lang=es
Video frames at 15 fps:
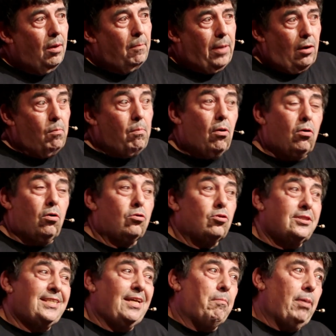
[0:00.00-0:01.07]
para un poco
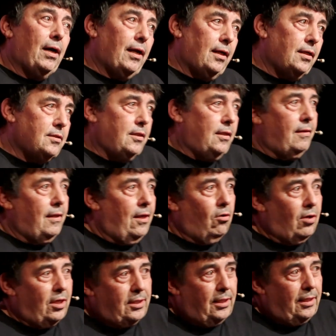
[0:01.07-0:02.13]
separarse de lo
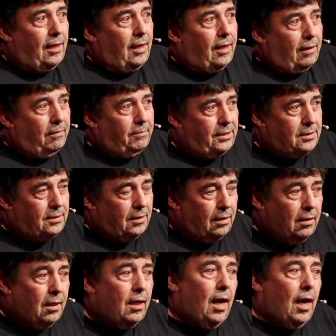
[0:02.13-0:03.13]
que sería la revista,